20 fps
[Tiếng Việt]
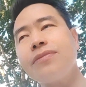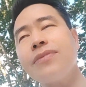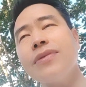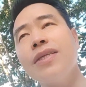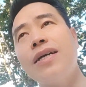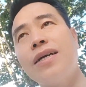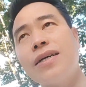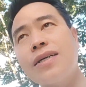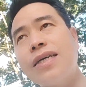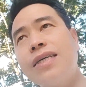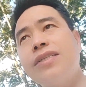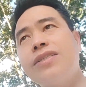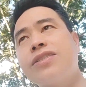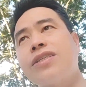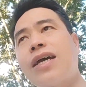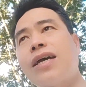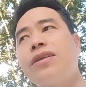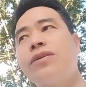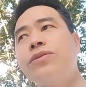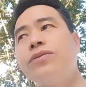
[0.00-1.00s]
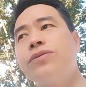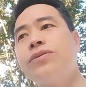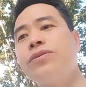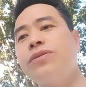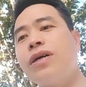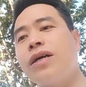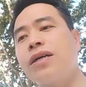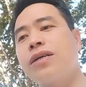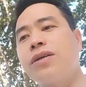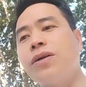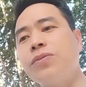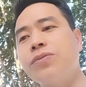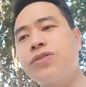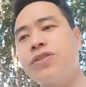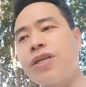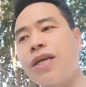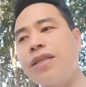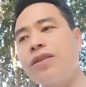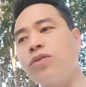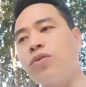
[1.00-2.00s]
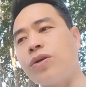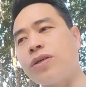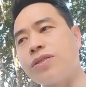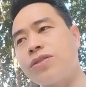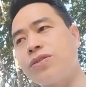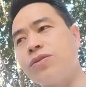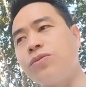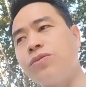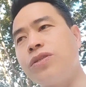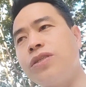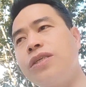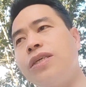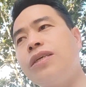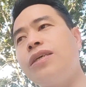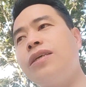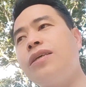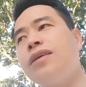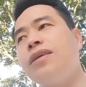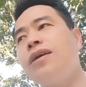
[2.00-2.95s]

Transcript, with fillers: ờ, khi trả lu ờ, công tranh thuộc su chi